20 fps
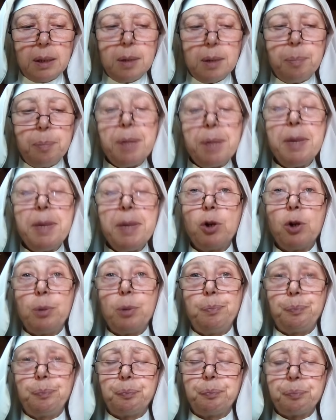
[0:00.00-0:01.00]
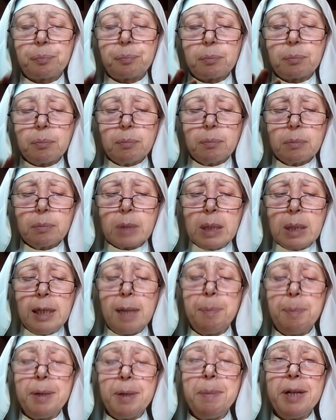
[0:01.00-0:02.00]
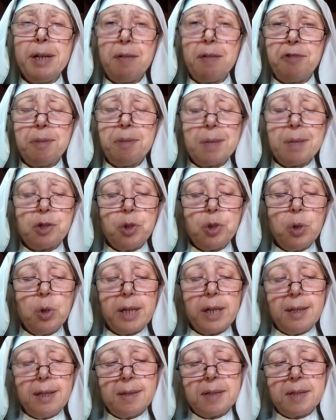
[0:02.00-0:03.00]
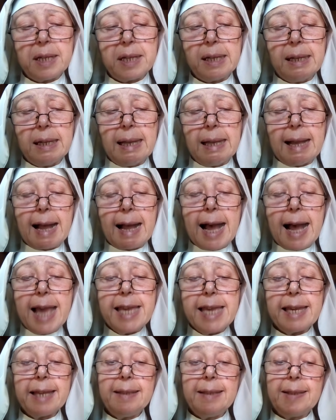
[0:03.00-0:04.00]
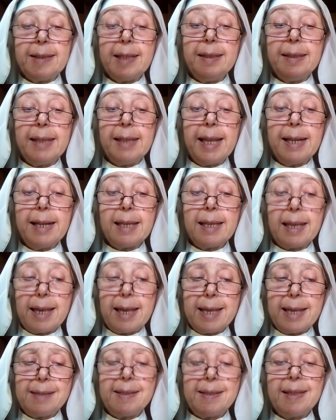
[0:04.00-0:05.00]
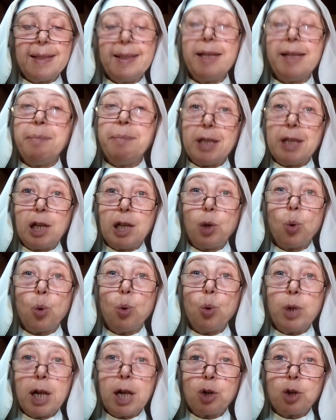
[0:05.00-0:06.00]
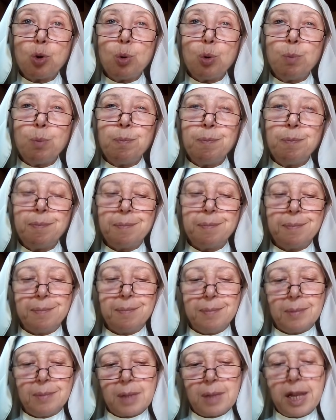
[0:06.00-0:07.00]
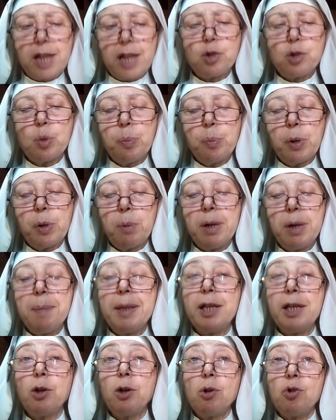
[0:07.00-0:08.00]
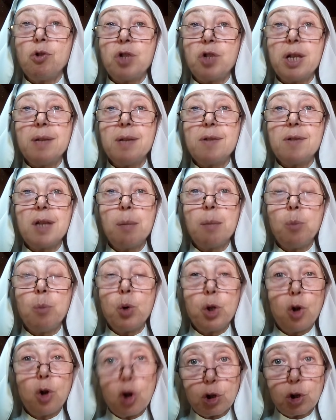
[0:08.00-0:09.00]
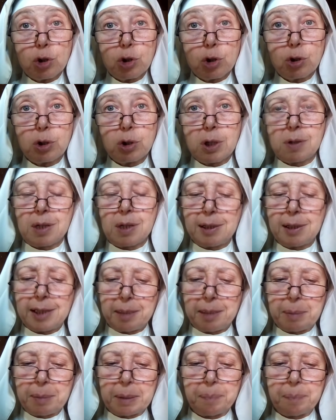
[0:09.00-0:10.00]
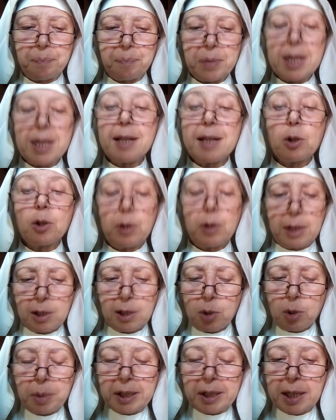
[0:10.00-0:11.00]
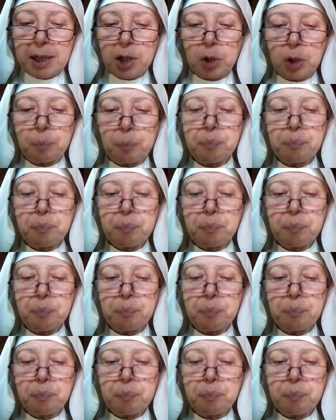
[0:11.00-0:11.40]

Primero, la primera afirmación que dice, hay que entender que este tema del unacum es un problema de conciencia muy gordo, dice el tema. El, comentario.